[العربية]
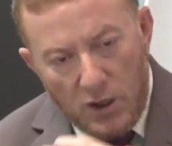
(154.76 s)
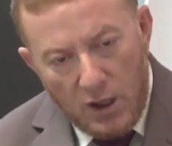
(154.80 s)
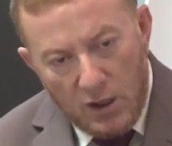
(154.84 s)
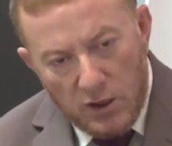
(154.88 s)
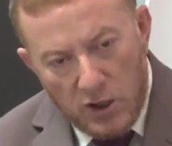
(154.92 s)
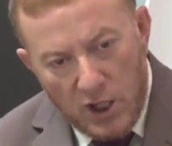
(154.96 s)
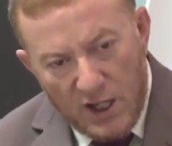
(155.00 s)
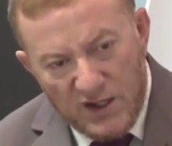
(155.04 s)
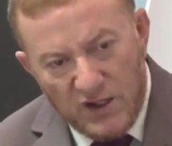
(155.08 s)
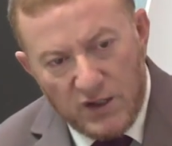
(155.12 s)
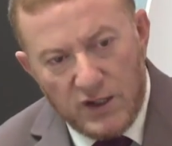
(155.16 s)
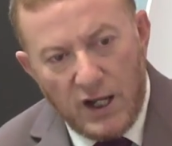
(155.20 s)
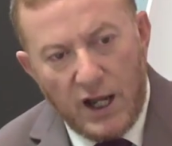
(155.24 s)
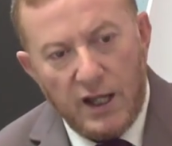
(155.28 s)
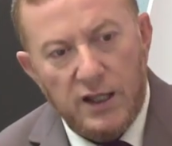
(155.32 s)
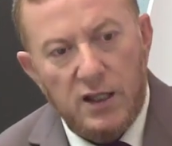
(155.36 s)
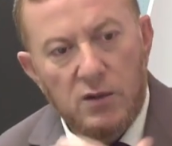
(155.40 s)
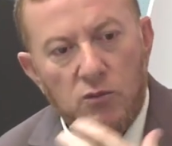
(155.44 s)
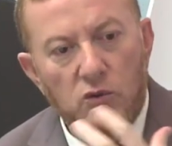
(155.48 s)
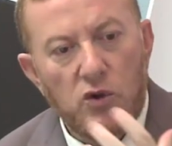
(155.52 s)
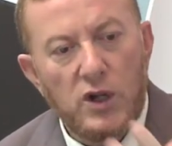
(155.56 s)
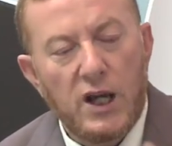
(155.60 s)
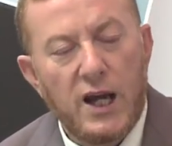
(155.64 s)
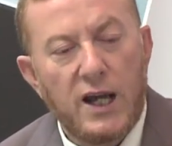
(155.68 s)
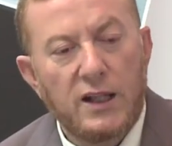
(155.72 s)

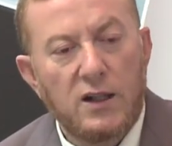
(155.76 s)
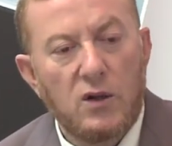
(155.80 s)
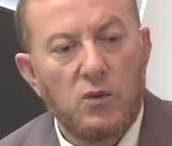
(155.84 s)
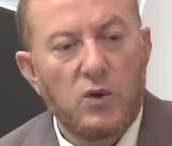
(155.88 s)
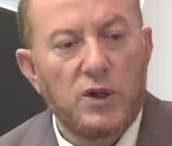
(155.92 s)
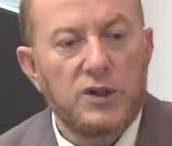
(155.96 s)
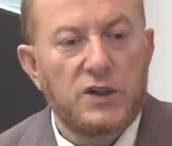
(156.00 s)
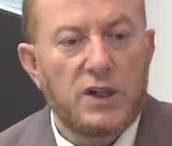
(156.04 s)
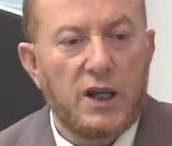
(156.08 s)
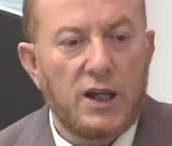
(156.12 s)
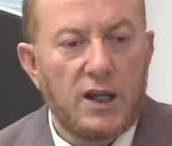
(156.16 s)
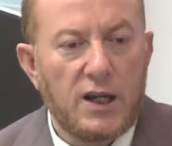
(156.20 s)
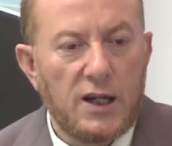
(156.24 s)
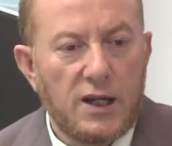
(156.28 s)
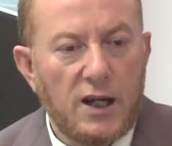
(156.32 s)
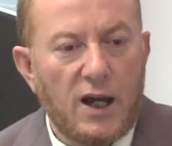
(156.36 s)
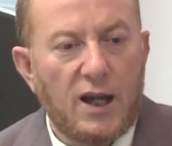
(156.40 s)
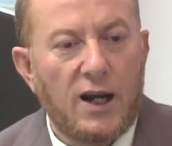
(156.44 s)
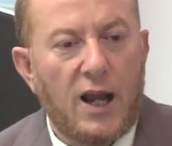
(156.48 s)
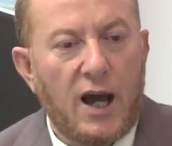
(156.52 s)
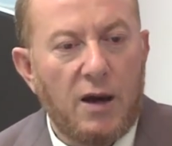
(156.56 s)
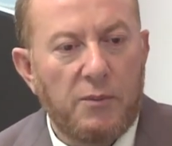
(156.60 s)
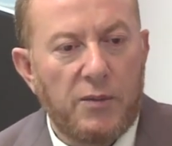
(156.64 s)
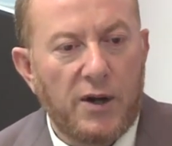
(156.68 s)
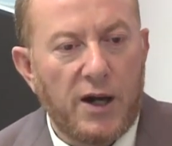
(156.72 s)
يستخدمون هذه الوسائل
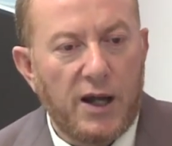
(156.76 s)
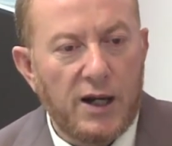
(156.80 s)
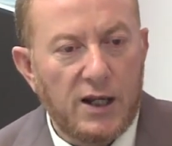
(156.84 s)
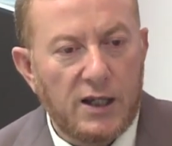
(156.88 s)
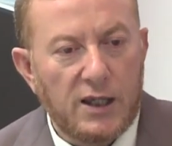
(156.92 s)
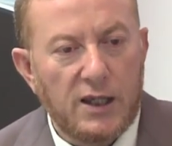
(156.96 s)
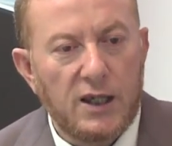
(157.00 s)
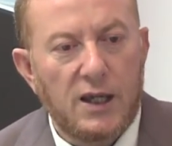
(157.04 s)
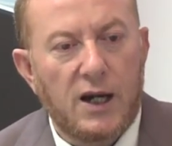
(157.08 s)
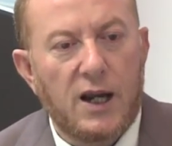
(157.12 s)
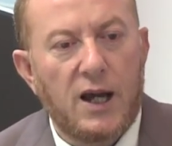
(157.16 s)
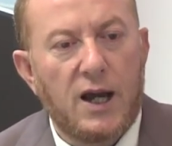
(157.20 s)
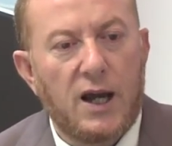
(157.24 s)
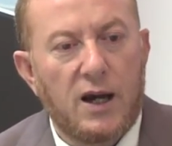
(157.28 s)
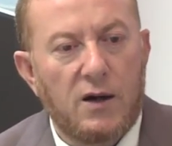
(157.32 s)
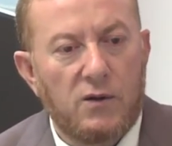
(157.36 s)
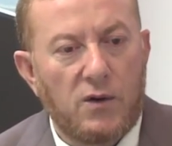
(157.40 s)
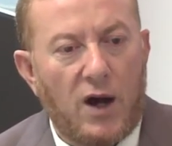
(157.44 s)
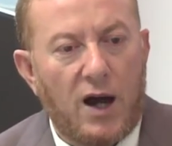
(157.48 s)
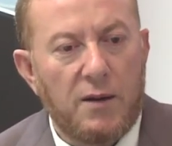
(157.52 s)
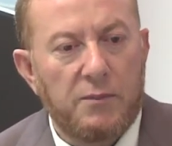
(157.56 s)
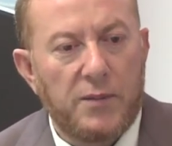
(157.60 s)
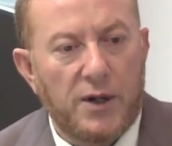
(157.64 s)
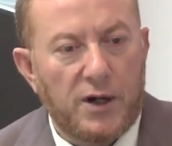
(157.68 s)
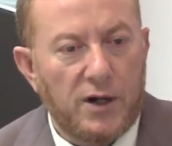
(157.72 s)
النقل عبر الكراء
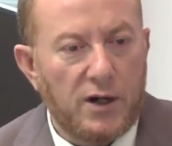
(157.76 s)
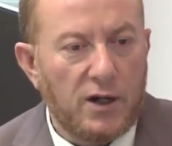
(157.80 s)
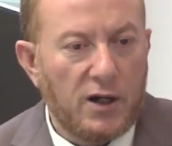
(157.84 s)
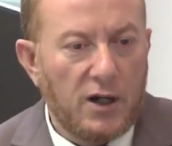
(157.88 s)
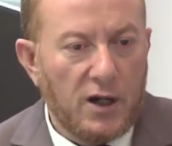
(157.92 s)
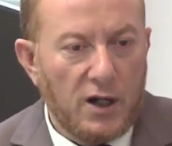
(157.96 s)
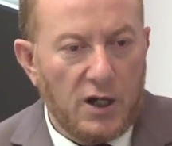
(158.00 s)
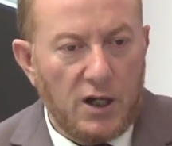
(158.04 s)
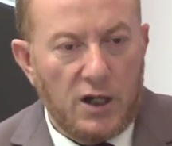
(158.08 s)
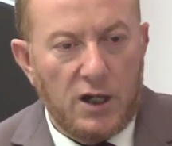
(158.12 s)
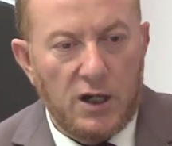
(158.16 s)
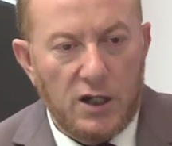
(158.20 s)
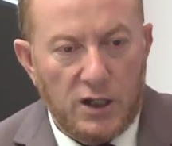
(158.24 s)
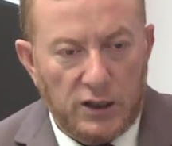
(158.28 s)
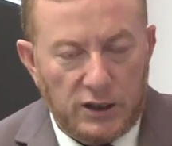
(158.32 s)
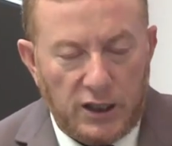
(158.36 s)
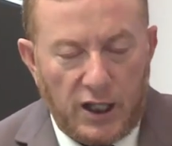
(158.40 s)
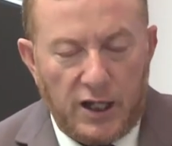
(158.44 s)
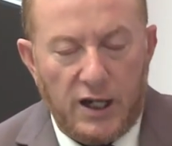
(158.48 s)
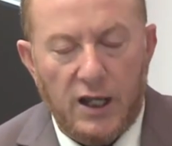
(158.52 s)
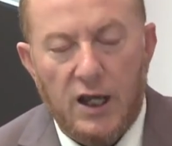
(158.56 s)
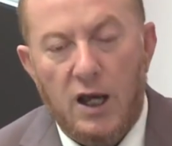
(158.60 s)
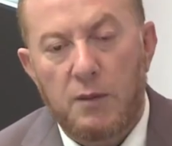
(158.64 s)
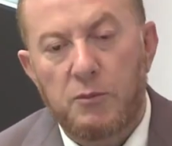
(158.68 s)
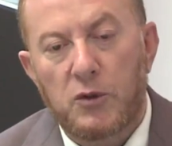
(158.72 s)
او عبر آه،
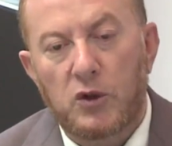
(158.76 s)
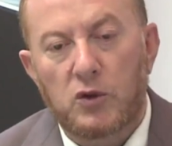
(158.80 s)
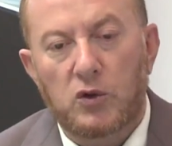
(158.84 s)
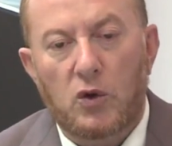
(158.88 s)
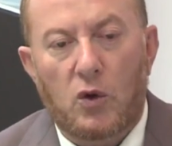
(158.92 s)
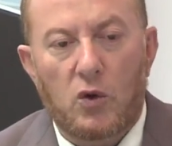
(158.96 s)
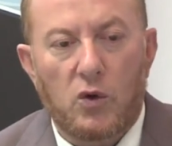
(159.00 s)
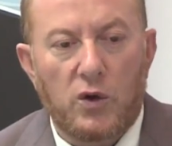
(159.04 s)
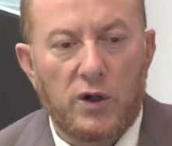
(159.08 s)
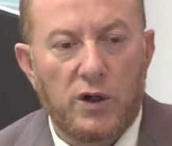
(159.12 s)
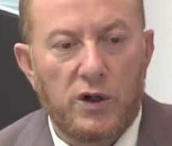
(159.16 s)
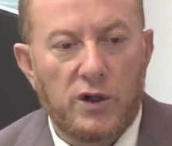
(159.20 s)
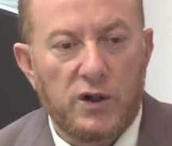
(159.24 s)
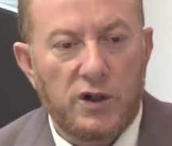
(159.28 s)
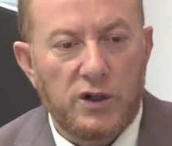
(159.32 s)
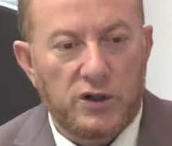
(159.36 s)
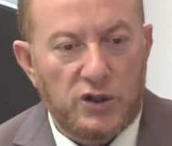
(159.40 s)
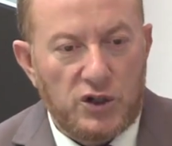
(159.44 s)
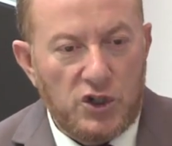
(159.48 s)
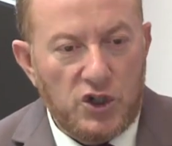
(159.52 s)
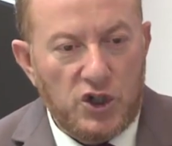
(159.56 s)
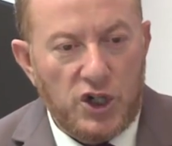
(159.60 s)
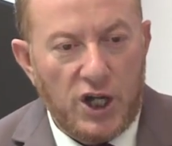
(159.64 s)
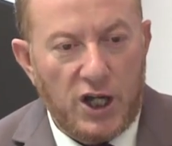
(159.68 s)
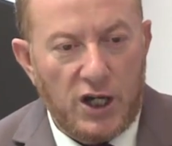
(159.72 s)
طريقه من الطرق
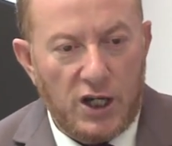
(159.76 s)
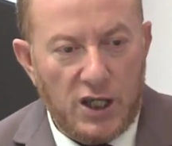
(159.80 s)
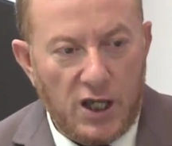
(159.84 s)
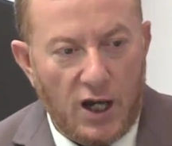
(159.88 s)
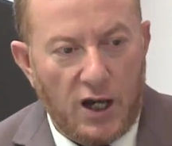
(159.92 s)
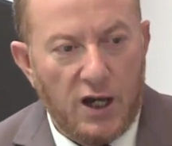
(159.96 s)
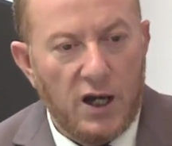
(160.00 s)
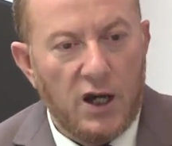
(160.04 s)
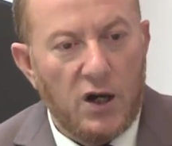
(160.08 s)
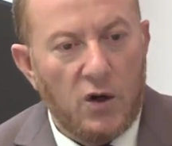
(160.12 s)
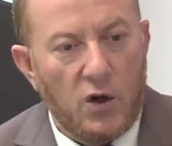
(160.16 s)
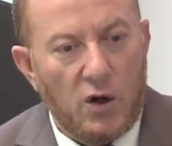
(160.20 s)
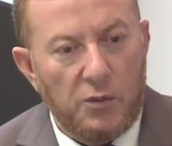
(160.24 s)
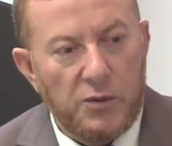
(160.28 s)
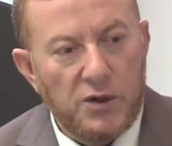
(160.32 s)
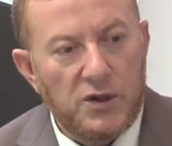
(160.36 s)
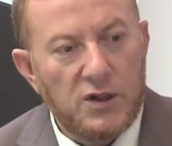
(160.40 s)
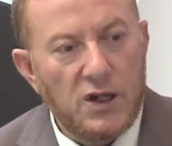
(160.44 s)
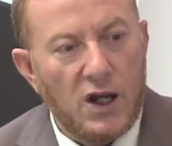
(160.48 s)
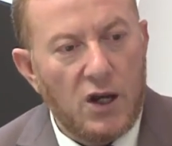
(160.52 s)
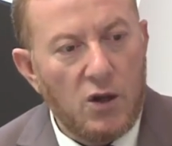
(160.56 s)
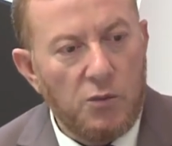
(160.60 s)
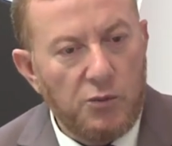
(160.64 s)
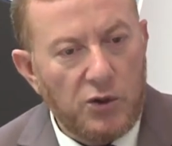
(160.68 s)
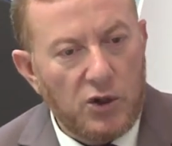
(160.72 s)
التجاريه
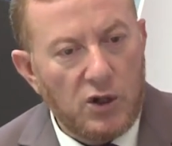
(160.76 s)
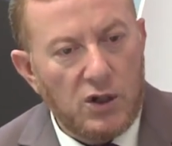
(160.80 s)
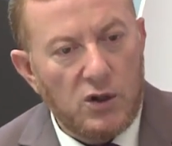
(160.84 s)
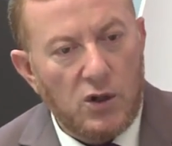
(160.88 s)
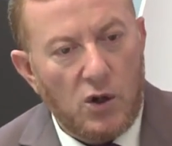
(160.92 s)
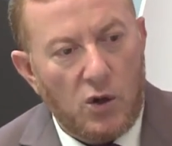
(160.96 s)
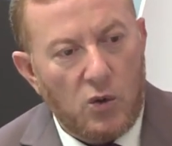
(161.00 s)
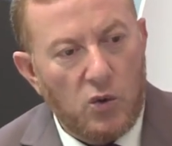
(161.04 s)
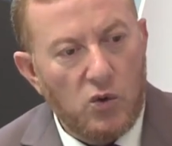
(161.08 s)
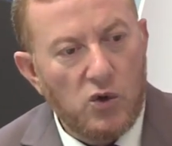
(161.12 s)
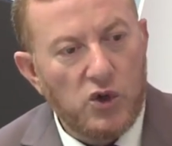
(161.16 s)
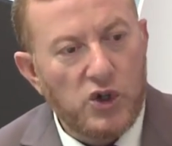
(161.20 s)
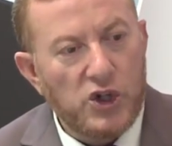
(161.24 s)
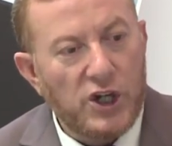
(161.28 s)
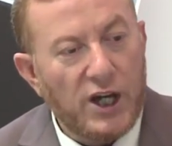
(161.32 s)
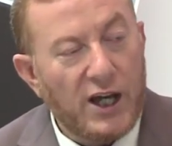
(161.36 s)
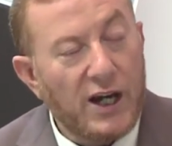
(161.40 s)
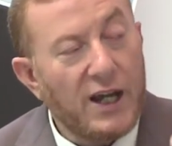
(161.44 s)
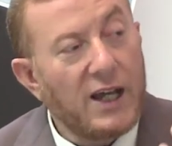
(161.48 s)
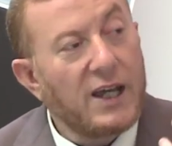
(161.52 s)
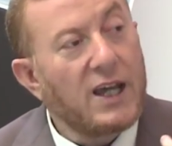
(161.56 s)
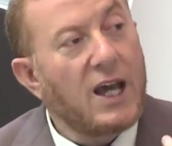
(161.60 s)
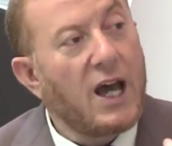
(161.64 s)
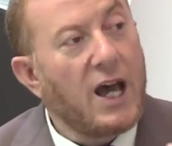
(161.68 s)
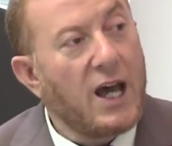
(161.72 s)
وبالتالي يمكن نقول
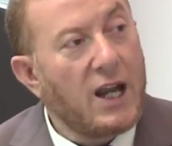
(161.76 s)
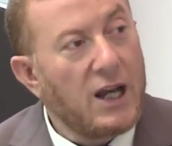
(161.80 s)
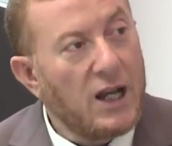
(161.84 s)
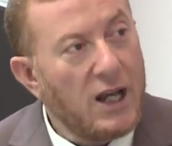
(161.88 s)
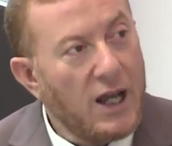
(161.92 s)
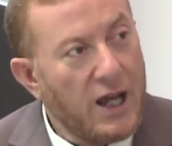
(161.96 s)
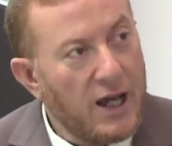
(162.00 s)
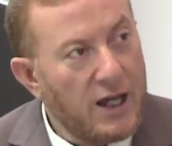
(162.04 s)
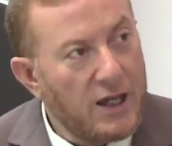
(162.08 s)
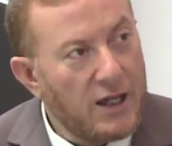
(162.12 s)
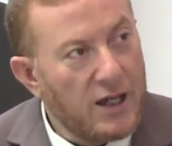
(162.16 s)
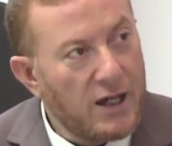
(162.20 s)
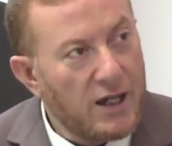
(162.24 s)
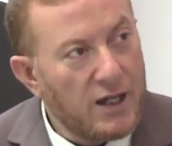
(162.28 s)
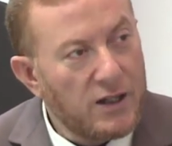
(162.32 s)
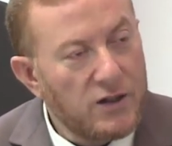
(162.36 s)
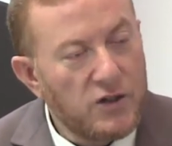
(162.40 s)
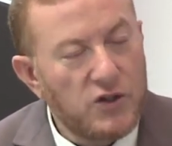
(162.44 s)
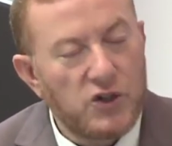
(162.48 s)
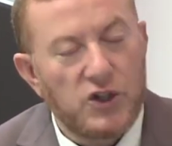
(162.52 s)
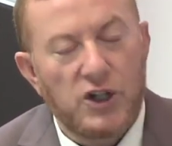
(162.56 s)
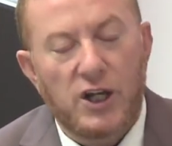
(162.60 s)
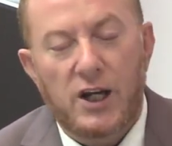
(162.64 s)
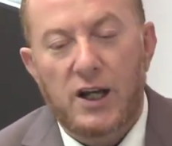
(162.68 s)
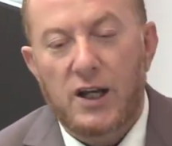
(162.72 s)
شريان الحياه
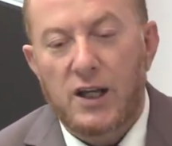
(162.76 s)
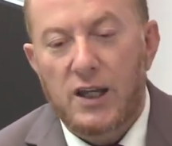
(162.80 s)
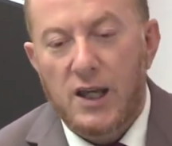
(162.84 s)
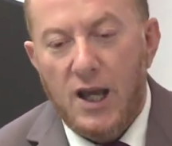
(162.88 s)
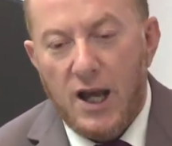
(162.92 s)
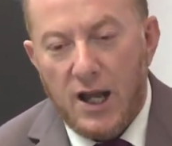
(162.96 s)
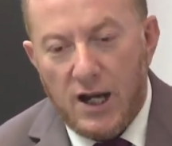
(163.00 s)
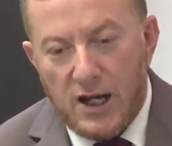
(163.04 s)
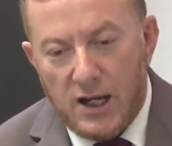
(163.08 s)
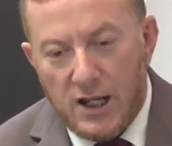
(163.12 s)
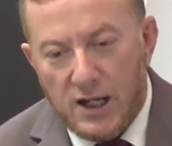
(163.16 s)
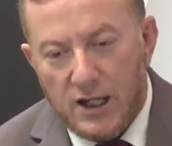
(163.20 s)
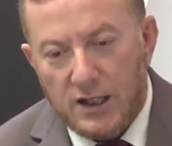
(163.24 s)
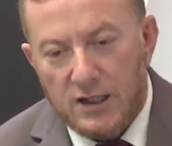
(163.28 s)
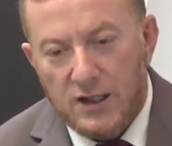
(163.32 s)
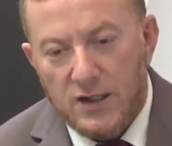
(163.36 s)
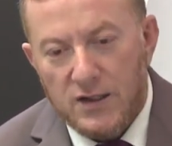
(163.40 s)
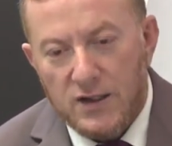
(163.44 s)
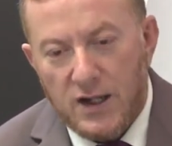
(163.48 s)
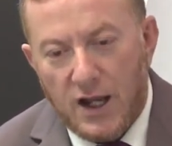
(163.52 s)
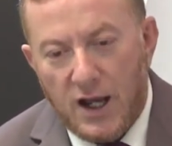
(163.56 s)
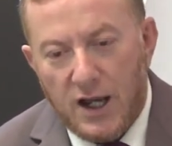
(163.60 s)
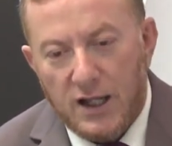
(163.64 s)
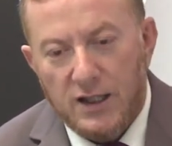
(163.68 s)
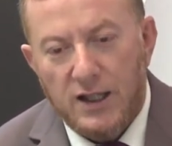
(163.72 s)
شريان
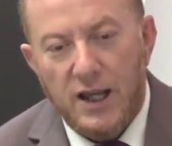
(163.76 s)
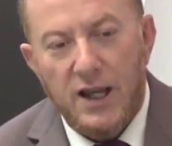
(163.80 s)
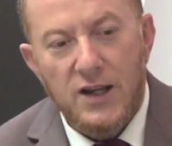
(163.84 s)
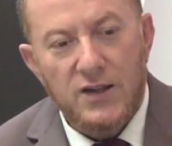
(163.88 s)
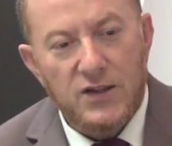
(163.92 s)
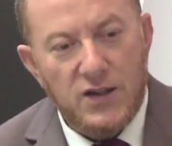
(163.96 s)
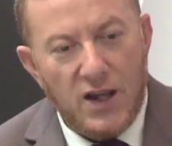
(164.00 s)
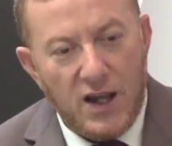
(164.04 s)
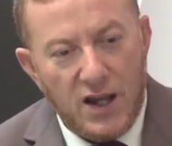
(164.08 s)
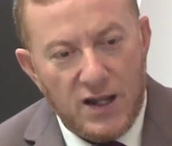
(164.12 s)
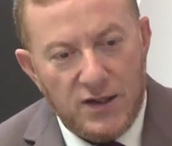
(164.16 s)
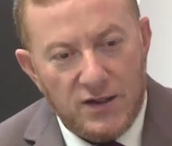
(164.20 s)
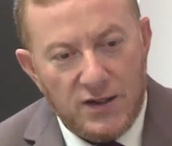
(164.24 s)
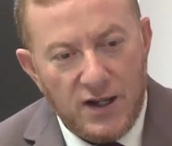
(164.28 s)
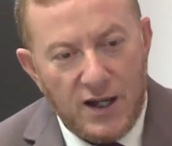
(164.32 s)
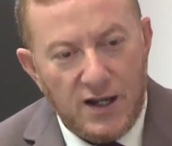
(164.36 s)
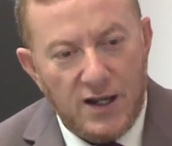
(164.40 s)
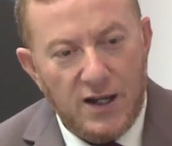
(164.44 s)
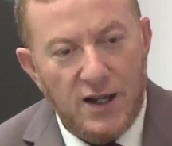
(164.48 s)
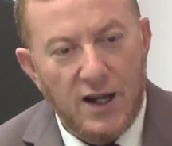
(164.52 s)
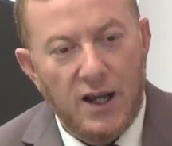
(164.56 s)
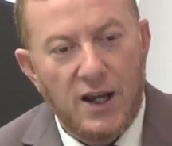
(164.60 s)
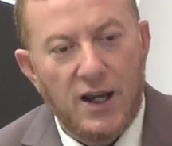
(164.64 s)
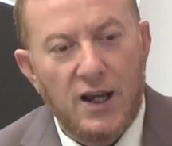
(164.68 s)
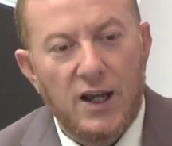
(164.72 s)
الاقتصاد اساسا